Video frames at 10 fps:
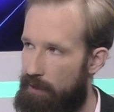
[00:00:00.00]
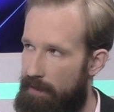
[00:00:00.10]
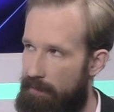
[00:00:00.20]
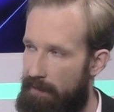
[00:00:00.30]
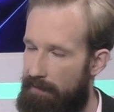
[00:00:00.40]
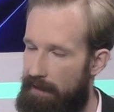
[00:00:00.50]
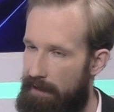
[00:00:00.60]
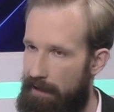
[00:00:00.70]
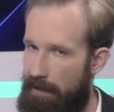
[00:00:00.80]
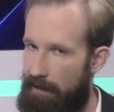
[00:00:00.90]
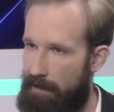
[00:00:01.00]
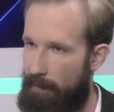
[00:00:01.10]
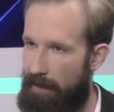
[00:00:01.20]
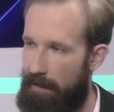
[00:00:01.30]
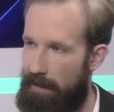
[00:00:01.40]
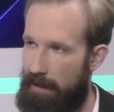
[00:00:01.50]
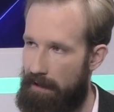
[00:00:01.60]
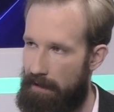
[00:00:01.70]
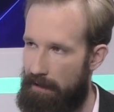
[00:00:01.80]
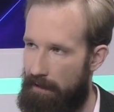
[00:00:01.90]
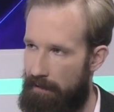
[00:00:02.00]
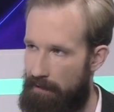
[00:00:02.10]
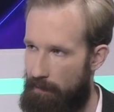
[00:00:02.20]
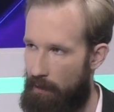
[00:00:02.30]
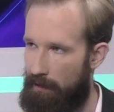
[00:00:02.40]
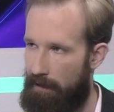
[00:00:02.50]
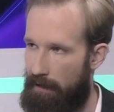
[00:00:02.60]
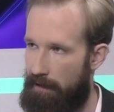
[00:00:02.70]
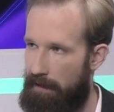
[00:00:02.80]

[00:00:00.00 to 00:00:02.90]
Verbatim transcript: ли мы выделить какие-то направления э, спорта,